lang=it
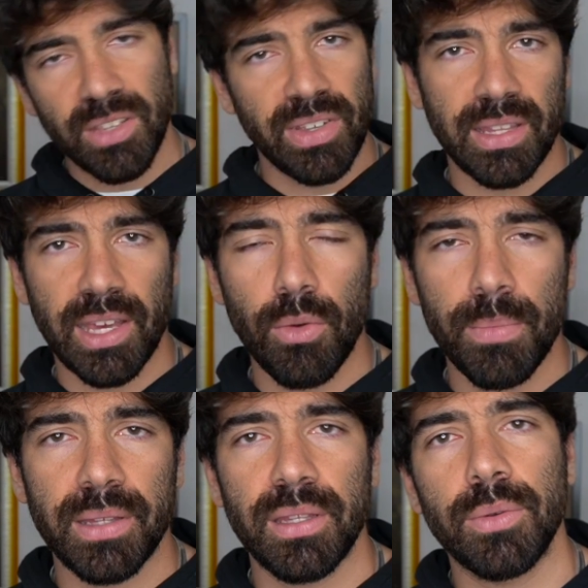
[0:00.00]
Scrivete nei
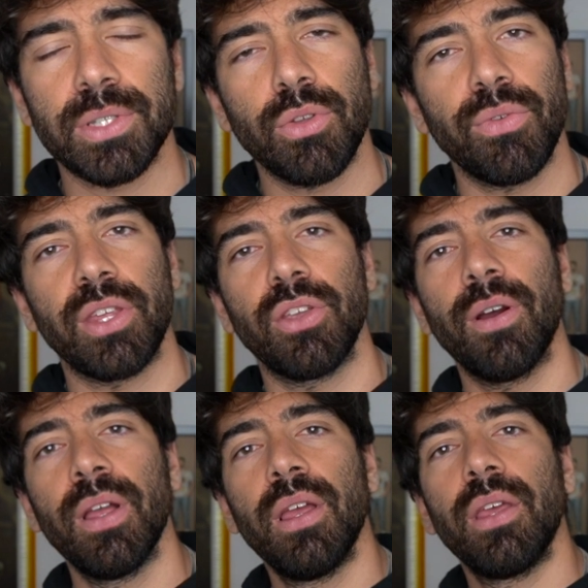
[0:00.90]
commenti di questo
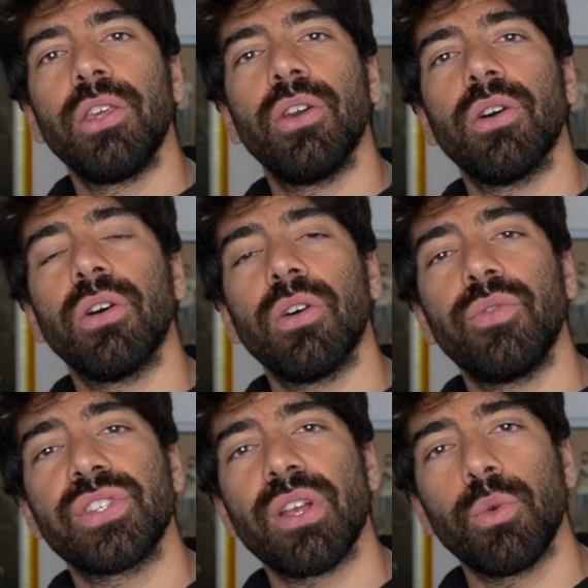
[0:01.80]
video, io
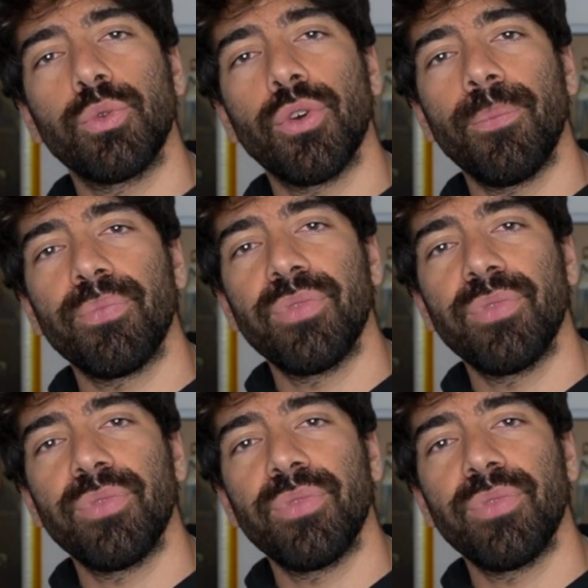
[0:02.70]
vi saluto,